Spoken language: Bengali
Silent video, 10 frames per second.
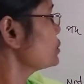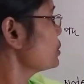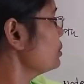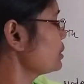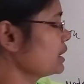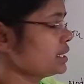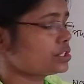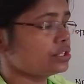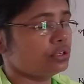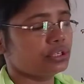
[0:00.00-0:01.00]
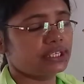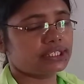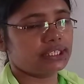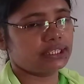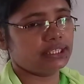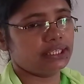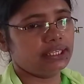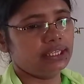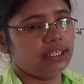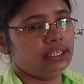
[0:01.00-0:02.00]
সংখ্যা সহগের সাথে
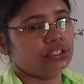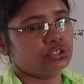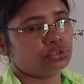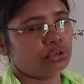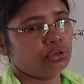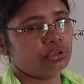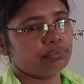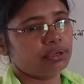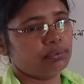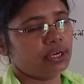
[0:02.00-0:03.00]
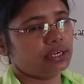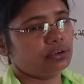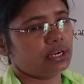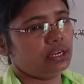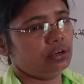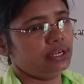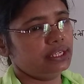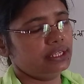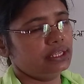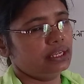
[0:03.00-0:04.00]
চলক ব্যবহার করা
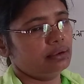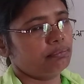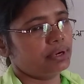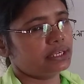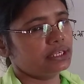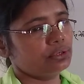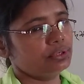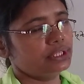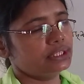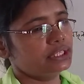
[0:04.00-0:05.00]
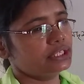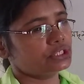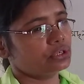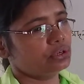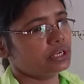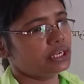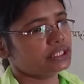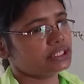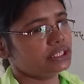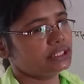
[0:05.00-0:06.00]
হয় পাটিগুণিতে
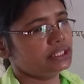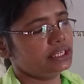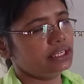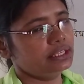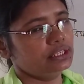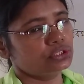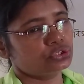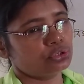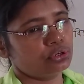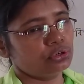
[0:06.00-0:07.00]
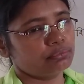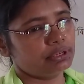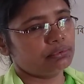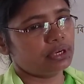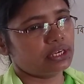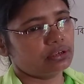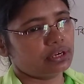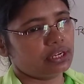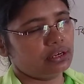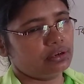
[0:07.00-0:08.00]
সংখ্যার সাথে চলক ব্যবহার
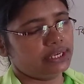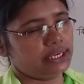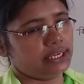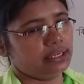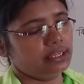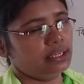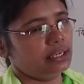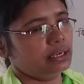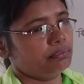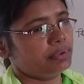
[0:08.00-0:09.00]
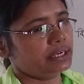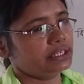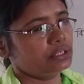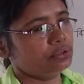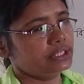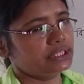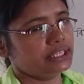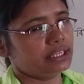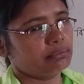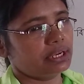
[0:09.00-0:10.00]
করা হয় না
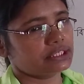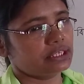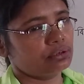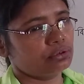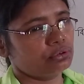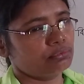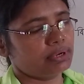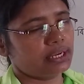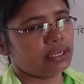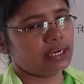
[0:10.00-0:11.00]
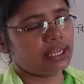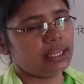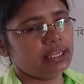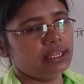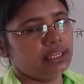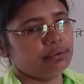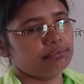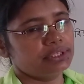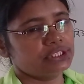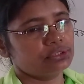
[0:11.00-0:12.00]
পাটিগণিতের ভাষা হলো বাংলা
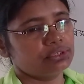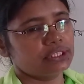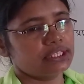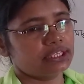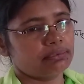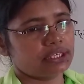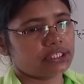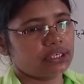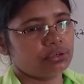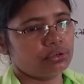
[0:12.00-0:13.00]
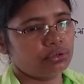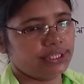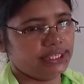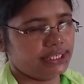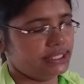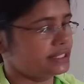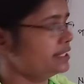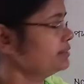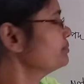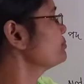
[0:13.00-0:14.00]
বীজগণিতের ভাষা হলো ইংরেজি